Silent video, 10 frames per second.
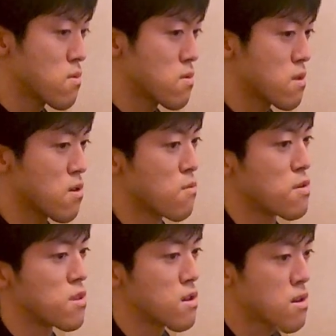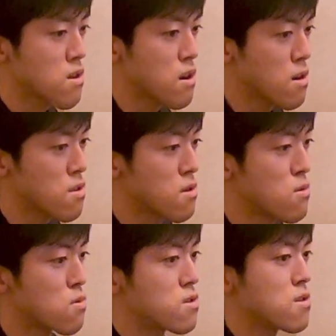最後までかかって
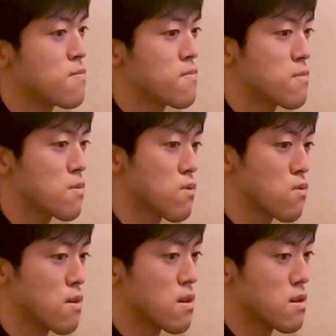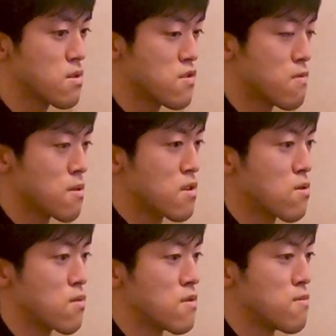るのでここは一番
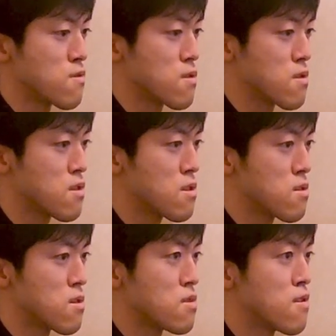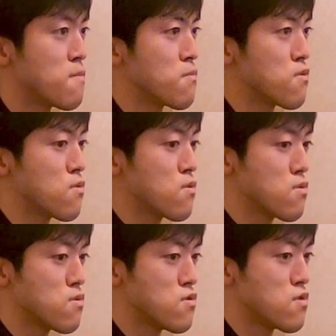最後に向かってだんだんテンポを
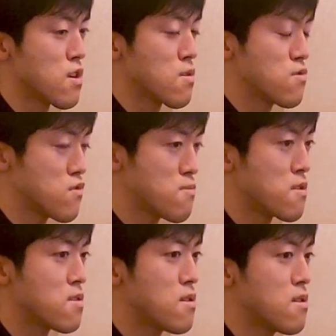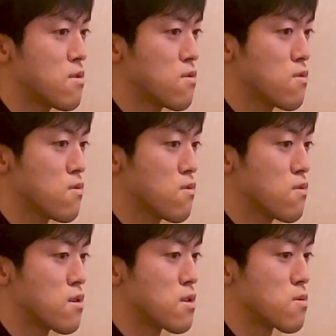緩や緩めて終
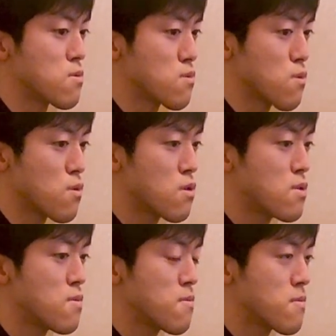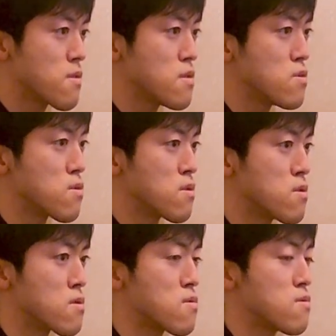われるといいのか
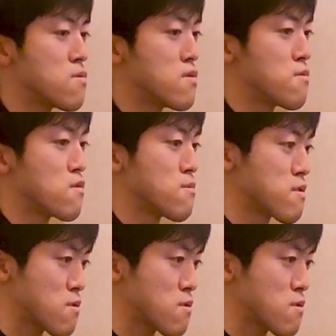なというふうに思います